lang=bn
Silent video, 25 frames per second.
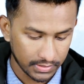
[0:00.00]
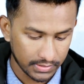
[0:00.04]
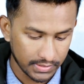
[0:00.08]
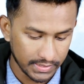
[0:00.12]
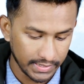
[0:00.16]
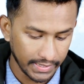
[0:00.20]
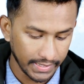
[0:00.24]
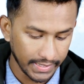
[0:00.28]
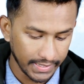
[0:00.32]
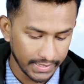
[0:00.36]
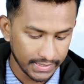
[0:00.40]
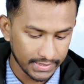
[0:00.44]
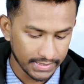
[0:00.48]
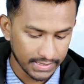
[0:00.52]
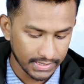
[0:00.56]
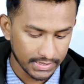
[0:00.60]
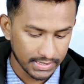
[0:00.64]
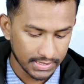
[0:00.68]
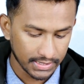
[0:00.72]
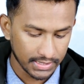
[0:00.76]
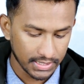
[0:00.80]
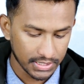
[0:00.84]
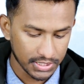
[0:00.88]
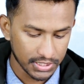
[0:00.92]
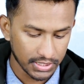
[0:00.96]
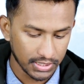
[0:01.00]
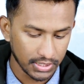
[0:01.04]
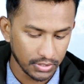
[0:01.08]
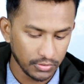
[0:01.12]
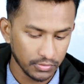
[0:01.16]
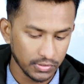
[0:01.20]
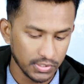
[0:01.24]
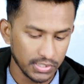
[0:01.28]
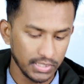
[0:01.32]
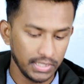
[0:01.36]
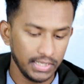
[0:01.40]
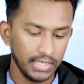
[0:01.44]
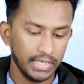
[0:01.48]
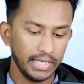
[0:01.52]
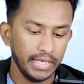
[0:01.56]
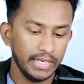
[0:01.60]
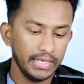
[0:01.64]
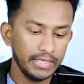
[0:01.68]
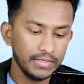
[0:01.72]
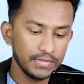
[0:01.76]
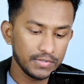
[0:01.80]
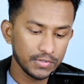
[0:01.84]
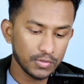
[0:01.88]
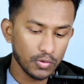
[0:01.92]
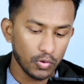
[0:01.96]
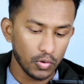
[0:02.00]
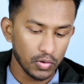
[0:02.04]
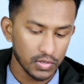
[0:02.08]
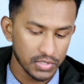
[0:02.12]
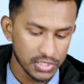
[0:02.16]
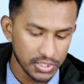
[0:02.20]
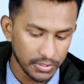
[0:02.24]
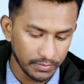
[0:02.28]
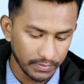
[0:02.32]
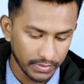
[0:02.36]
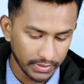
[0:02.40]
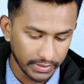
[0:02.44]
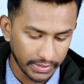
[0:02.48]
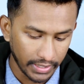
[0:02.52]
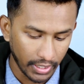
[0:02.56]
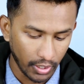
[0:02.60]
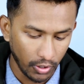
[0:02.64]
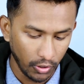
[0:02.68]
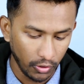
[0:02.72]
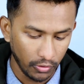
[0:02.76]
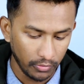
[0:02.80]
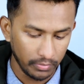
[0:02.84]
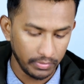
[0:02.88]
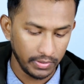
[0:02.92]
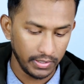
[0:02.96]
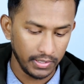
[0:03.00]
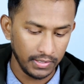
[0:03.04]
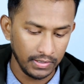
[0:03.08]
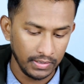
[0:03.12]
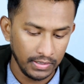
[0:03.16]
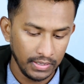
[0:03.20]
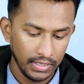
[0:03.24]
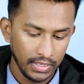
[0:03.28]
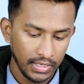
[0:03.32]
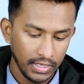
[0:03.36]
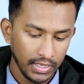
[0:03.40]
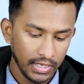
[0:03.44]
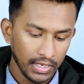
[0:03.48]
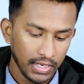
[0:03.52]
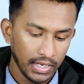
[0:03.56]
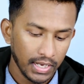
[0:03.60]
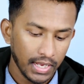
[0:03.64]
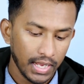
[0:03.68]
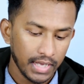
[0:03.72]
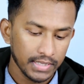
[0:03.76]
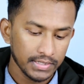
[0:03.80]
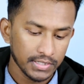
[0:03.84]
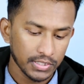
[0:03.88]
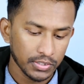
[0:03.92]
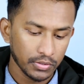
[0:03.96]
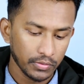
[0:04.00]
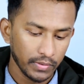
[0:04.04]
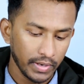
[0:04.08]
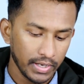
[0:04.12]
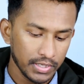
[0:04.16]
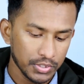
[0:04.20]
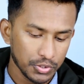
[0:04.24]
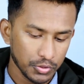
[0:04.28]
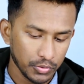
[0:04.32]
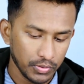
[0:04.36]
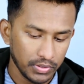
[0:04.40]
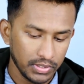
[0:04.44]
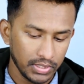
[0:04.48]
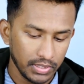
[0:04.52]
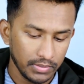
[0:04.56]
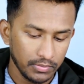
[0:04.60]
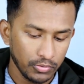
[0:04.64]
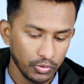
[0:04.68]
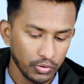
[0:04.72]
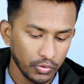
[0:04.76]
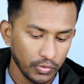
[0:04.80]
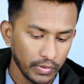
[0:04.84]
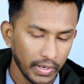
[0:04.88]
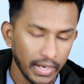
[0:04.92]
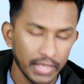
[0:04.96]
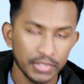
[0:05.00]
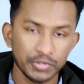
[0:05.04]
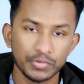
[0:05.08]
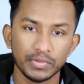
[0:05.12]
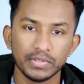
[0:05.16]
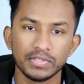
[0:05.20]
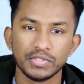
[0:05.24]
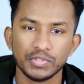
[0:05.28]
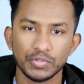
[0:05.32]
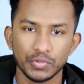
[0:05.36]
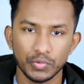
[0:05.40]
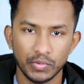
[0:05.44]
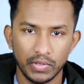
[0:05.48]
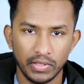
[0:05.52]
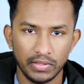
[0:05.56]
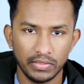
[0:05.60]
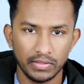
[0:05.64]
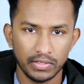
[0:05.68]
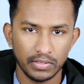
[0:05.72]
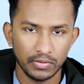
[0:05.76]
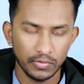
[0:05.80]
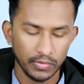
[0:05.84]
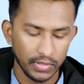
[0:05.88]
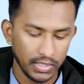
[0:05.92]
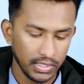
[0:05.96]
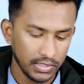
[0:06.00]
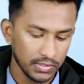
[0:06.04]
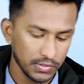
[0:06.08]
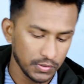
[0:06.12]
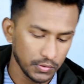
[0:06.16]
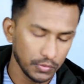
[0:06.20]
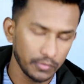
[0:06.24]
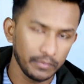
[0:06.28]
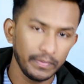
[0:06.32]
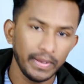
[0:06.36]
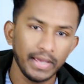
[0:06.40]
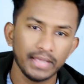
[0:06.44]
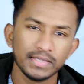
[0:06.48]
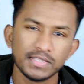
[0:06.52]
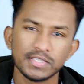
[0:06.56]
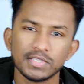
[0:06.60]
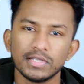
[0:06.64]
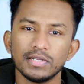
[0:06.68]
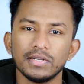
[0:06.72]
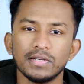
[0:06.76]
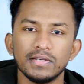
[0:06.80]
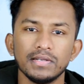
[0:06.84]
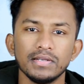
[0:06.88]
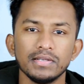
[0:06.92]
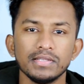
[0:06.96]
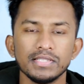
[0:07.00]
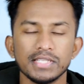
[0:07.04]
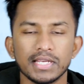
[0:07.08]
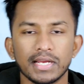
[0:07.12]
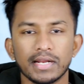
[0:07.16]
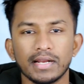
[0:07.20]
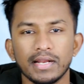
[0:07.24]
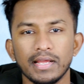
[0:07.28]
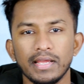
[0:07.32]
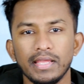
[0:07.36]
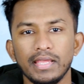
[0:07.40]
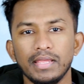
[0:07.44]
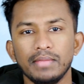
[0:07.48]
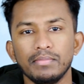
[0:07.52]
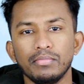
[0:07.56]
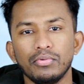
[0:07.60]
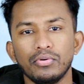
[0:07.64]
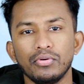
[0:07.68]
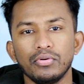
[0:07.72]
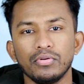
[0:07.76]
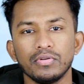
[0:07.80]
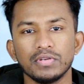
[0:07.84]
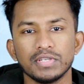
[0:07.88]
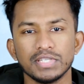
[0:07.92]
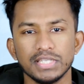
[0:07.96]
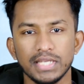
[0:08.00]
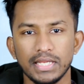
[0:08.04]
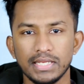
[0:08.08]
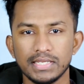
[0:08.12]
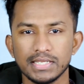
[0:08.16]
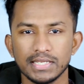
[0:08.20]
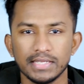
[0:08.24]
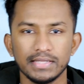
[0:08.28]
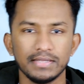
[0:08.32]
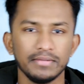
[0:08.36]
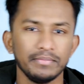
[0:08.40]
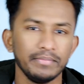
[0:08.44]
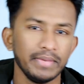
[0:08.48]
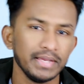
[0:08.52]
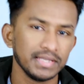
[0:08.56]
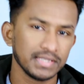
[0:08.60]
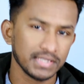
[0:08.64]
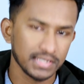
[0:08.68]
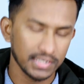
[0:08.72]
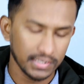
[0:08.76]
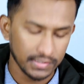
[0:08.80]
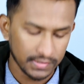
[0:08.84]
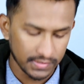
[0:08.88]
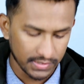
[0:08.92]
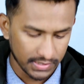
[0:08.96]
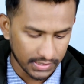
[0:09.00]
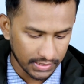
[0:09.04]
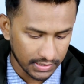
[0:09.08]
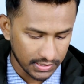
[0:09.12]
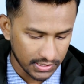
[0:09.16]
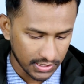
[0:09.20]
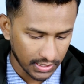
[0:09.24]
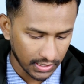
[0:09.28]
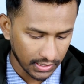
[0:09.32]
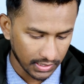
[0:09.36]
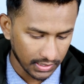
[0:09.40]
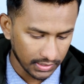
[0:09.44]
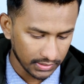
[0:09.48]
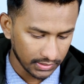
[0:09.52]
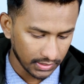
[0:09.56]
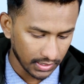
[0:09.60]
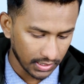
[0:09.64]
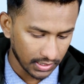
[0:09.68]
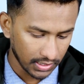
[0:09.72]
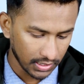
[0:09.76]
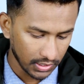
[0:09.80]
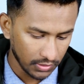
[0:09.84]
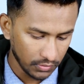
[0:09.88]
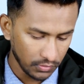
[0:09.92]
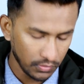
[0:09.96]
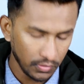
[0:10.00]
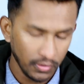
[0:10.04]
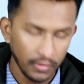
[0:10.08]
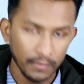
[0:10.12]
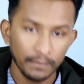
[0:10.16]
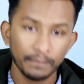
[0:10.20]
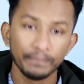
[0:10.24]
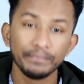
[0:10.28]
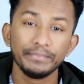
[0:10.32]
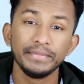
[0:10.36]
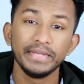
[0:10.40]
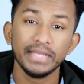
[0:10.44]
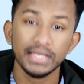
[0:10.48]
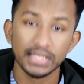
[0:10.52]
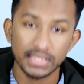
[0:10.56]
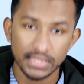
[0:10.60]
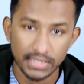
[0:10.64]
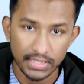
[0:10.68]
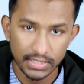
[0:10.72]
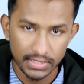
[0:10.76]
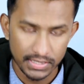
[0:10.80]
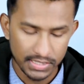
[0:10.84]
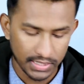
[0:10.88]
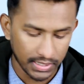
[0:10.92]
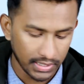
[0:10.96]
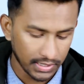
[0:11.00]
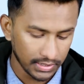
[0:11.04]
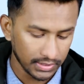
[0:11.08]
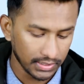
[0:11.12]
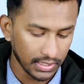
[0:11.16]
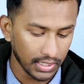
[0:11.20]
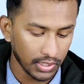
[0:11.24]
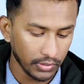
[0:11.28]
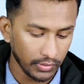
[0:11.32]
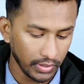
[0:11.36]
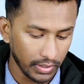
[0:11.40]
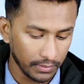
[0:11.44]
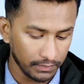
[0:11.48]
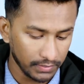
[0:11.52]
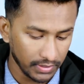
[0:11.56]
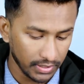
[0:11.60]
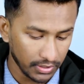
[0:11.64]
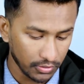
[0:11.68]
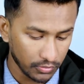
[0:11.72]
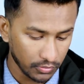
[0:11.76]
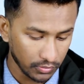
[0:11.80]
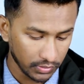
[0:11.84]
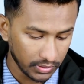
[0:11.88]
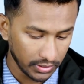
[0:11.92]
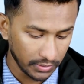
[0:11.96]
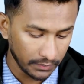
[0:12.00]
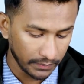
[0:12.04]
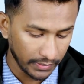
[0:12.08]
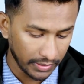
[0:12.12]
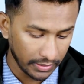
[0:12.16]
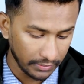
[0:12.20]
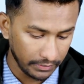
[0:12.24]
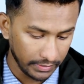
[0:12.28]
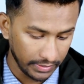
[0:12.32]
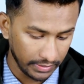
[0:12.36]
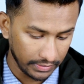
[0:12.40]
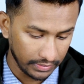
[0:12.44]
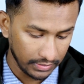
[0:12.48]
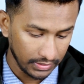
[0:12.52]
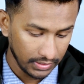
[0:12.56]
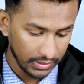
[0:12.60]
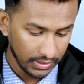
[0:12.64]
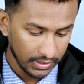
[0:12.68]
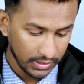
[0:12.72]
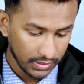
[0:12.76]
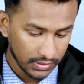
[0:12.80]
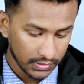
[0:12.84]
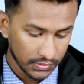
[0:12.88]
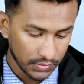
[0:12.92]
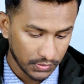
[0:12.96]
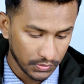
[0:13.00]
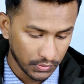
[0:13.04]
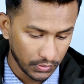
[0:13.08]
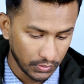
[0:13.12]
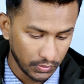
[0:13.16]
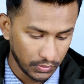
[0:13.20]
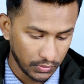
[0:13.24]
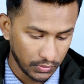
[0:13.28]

সেকেন্ডটা যেটা সেটা হচ্ছে এই স্কলারশিপটা দেওয়া হবে আন্ডারগ্র্যাজুয়েট এবং গ্র্যাজুয়েট স্টুডেন্টদের ওকে সো ব্যাচেলারের যারা এবং সেই সাথে মাস্টার্সের যারা তারাও পিএইচডির যারা তারাও অ্যাপ্লাই করতে পারবেন সো